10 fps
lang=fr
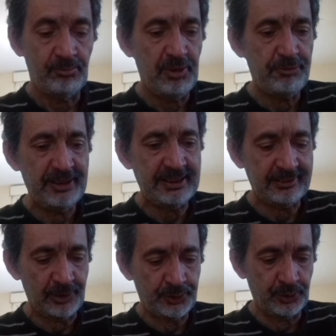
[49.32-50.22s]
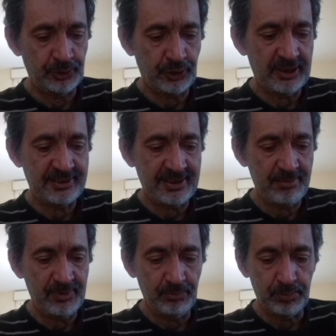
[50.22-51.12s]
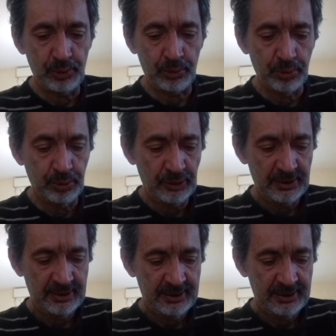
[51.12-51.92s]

Mais faites attention, je les aime beaucoup.